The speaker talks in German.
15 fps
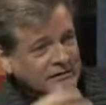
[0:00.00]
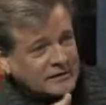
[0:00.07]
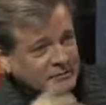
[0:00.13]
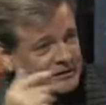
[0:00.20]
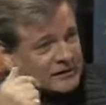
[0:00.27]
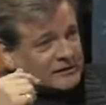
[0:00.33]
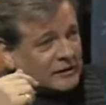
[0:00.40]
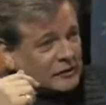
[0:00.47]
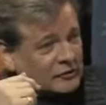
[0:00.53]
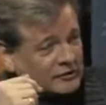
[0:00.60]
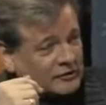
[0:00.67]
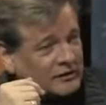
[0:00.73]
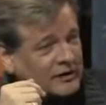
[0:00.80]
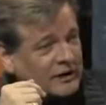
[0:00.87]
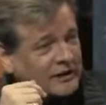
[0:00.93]
Ich habe da
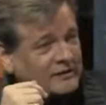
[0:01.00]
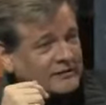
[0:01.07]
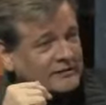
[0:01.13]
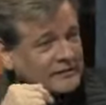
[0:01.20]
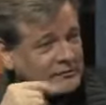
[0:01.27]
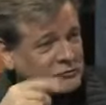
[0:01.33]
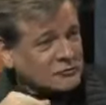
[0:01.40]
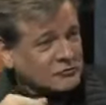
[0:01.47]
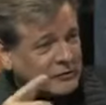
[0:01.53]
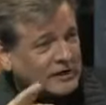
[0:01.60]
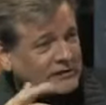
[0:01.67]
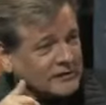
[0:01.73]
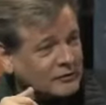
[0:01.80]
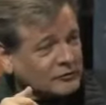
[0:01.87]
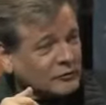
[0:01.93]
tauchen gelernt zwischen
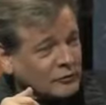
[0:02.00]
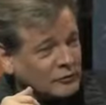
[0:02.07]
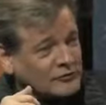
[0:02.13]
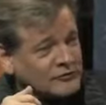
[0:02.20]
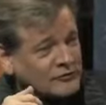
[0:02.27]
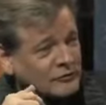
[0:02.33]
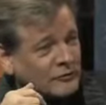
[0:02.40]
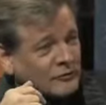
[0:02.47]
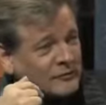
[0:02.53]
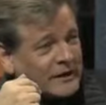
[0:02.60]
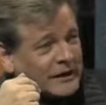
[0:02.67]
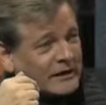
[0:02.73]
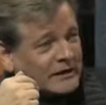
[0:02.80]
Malta und Gozo.